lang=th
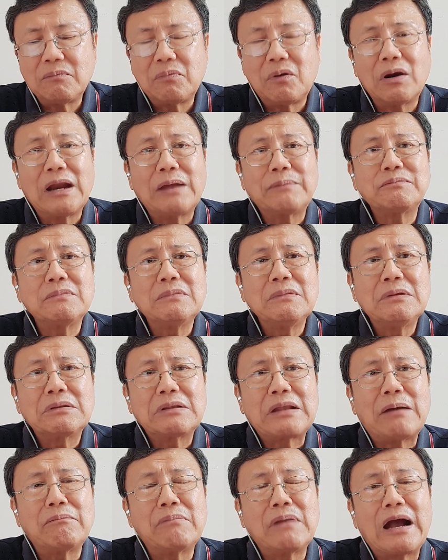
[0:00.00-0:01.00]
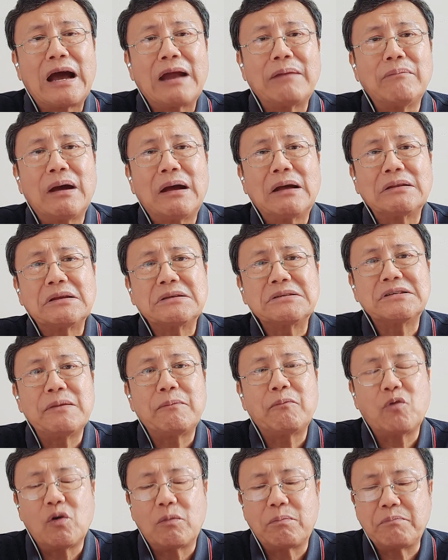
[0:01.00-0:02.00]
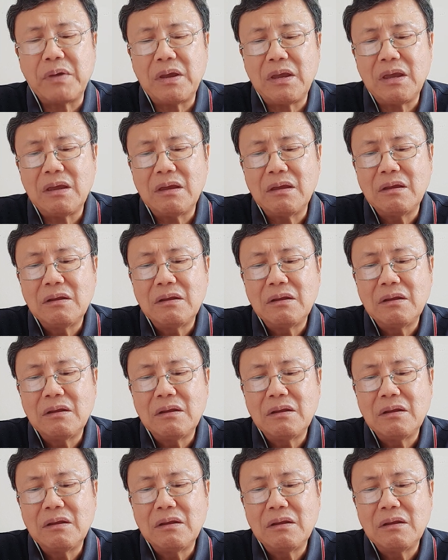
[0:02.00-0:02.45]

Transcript: เพราะรับทำงานมาจะสิบกว่าปี